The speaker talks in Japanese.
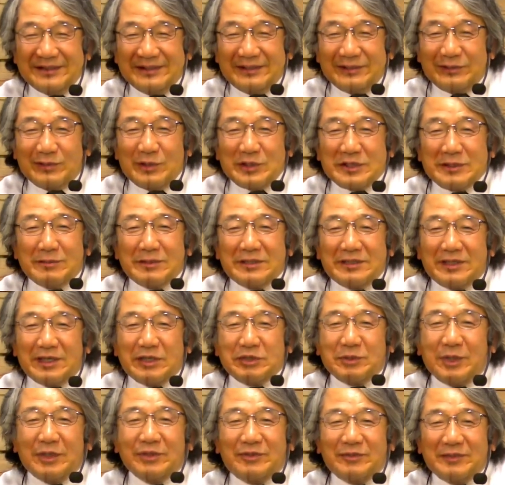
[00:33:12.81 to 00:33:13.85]
どうしても来たい
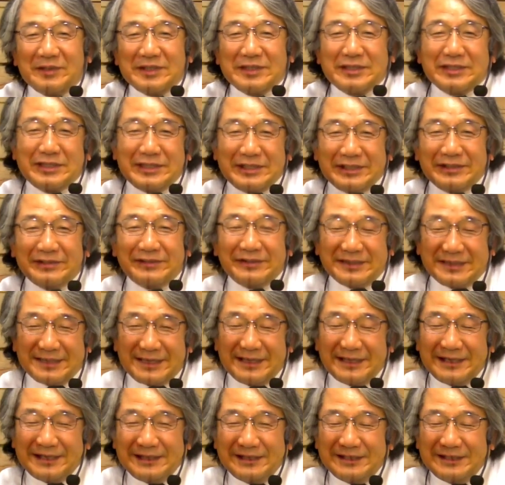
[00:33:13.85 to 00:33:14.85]
人後で私聞きに来てください